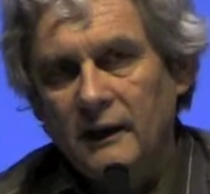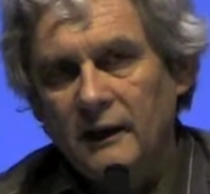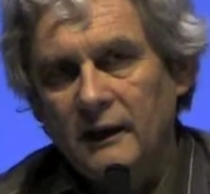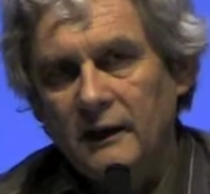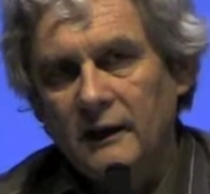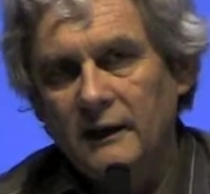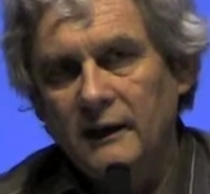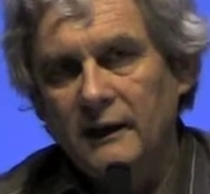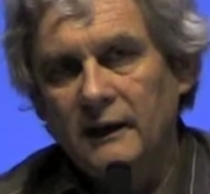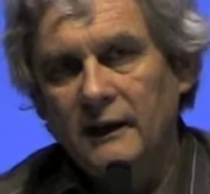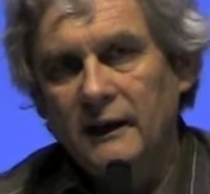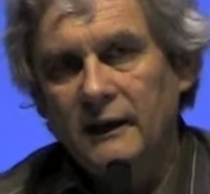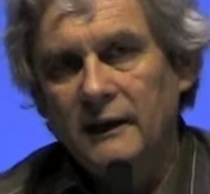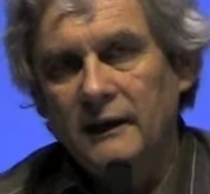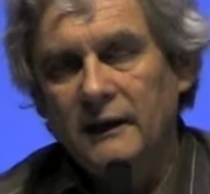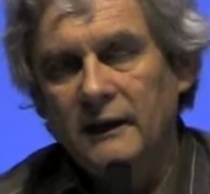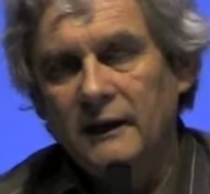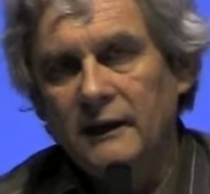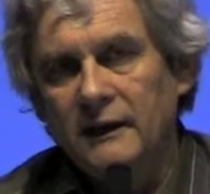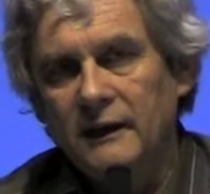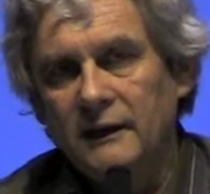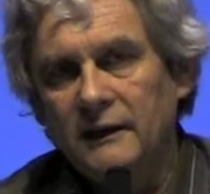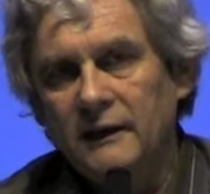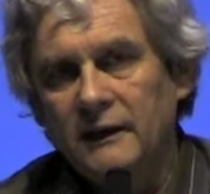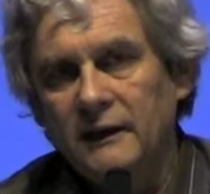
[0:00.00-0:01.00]

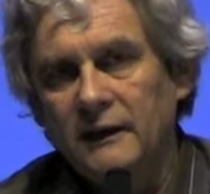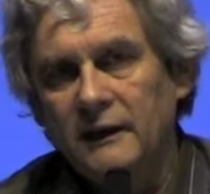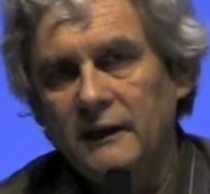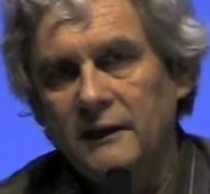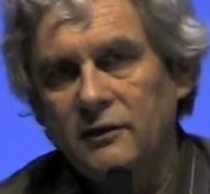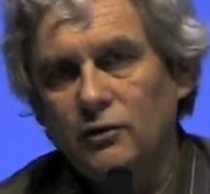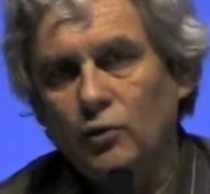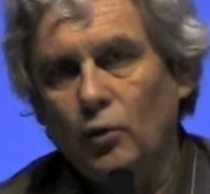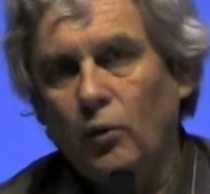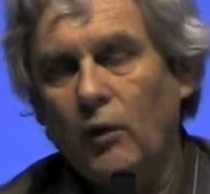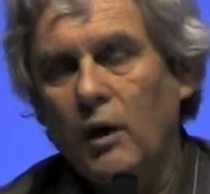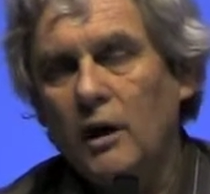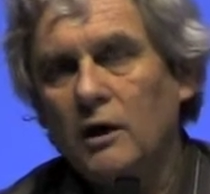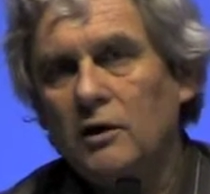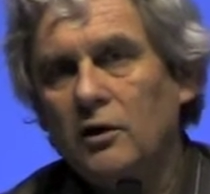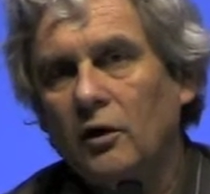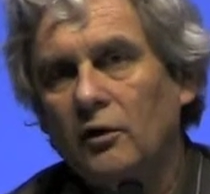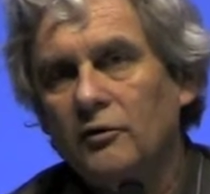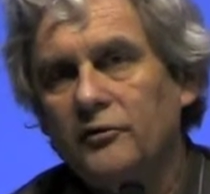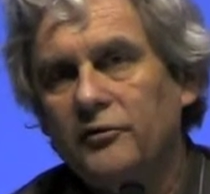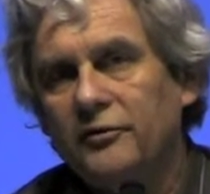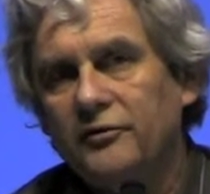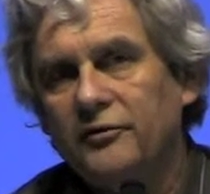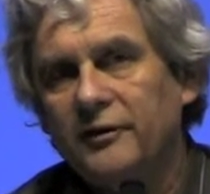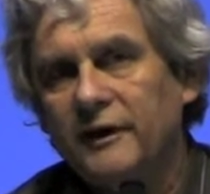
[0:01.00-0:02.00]
les, trois
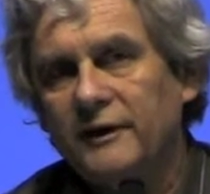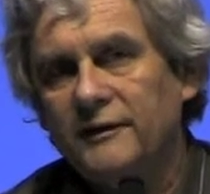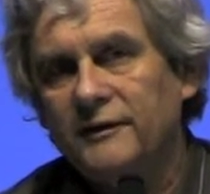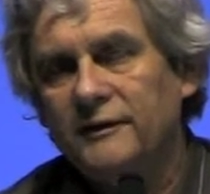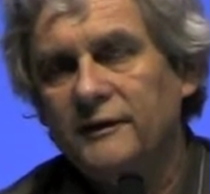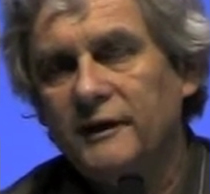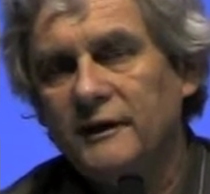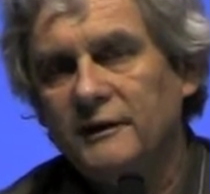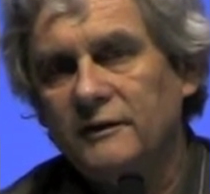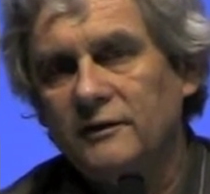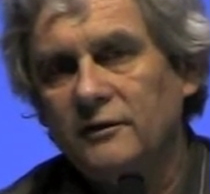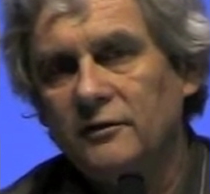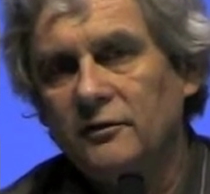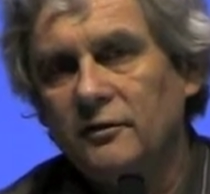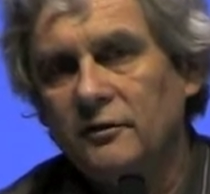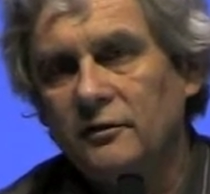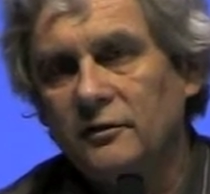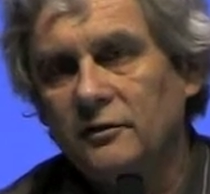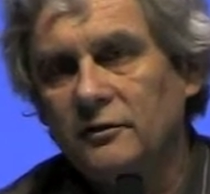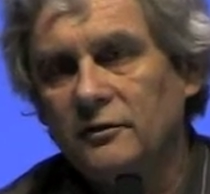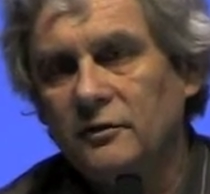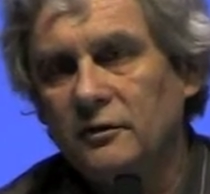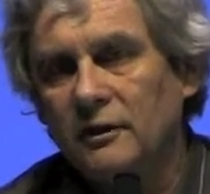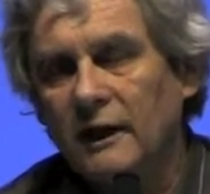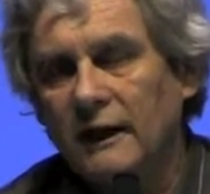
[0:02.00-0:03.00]
grandes facettes
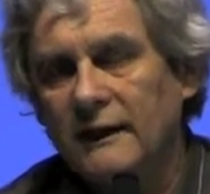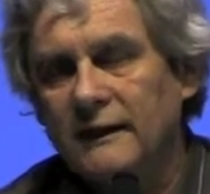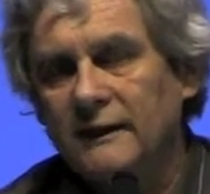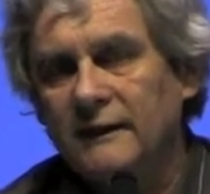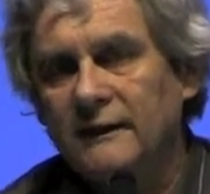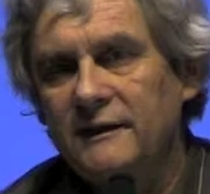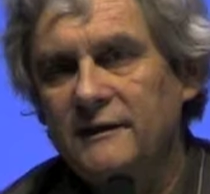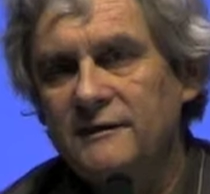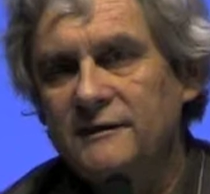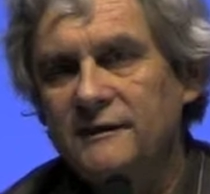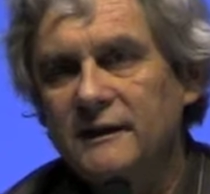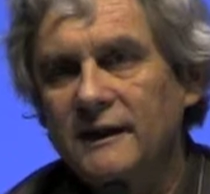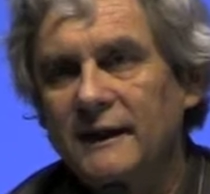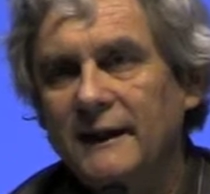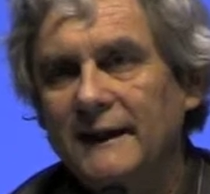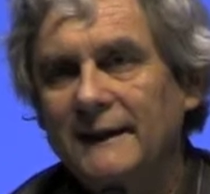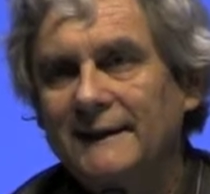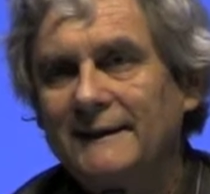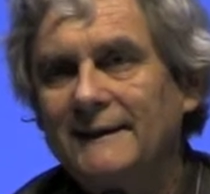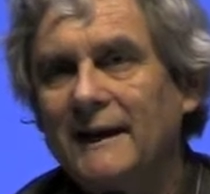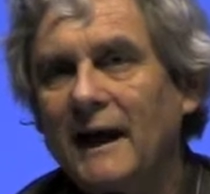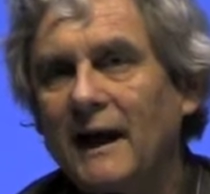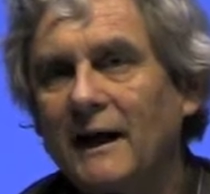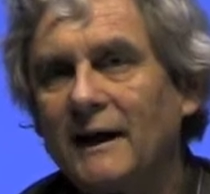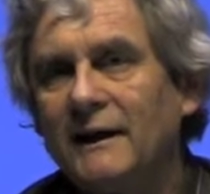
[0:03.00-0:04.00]
de, la crise et
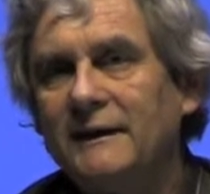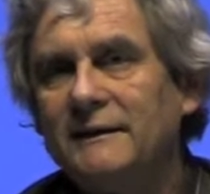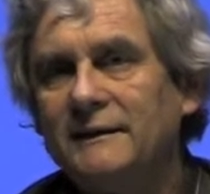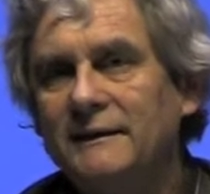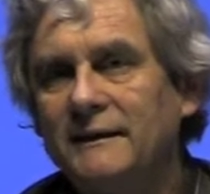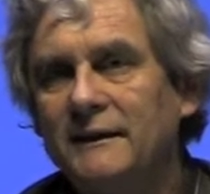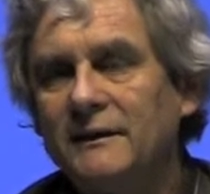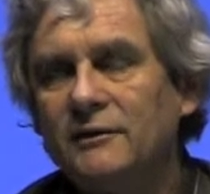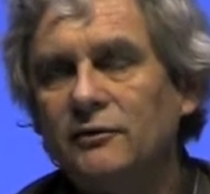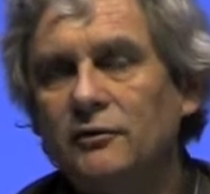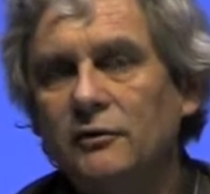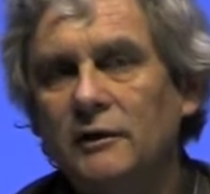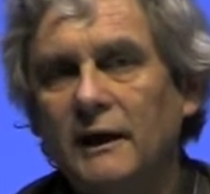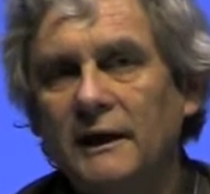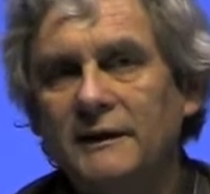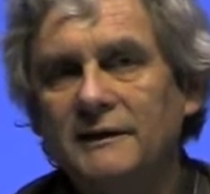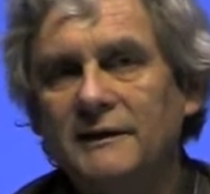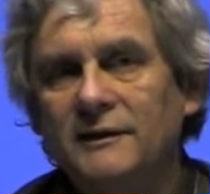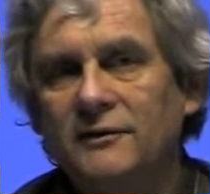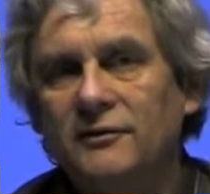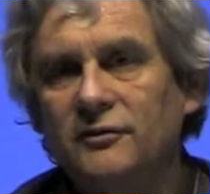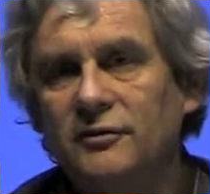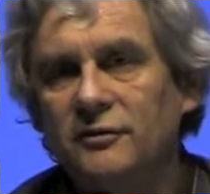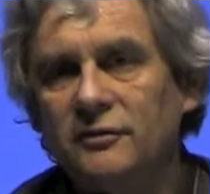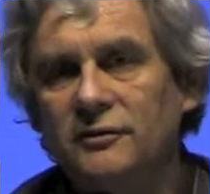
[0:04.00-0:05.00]
d'arrêter de la
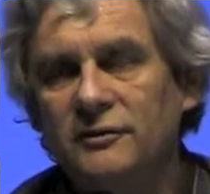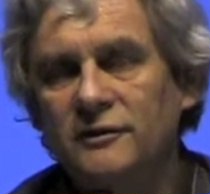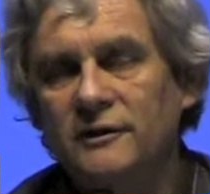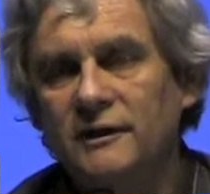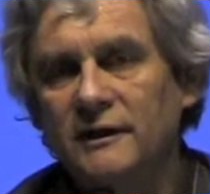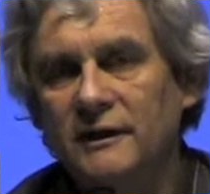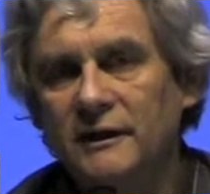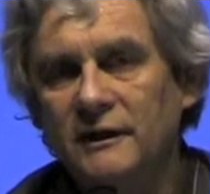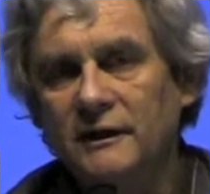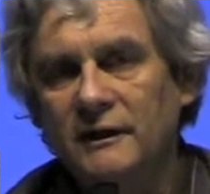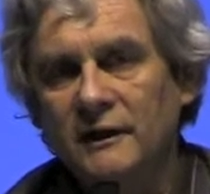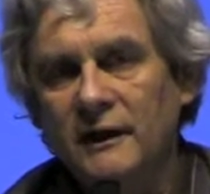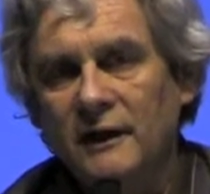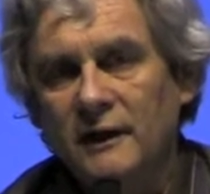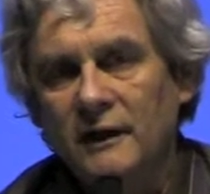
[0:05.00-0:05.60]
dissocier